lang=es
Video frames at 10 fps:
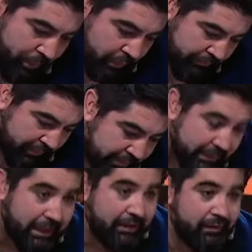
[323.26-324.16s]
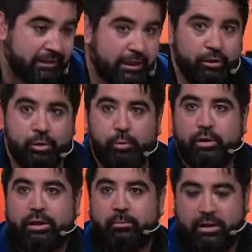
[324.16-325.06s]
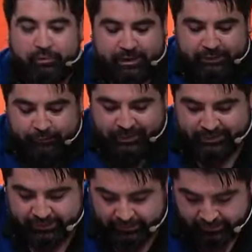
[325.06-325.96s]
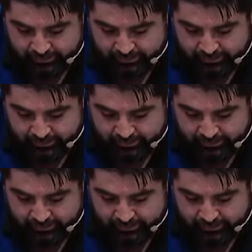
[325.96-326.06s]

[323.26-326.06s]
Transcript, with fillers: Pero al final de la libreta, no lo puedo creer. Mira, fíjate, voy a cerrar.